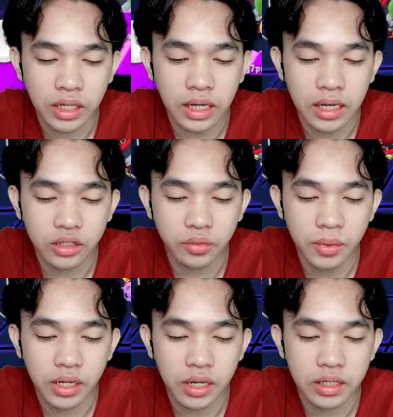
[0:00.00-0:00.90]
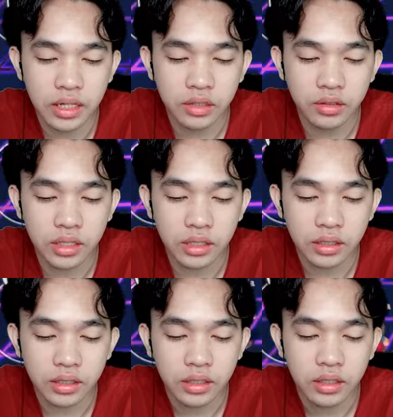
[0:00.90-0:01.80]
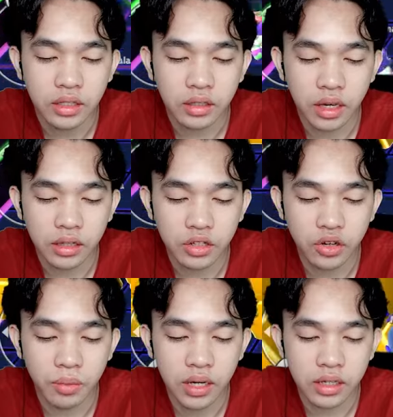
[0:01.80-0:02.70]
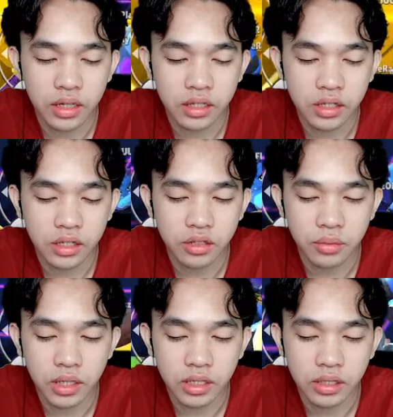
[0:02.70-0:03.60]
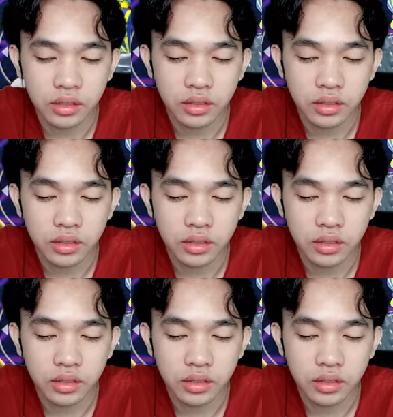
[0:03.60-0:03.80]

kena cuman enggak jatuh dia Oke, ya, kita coba lagi guys kita coba lagi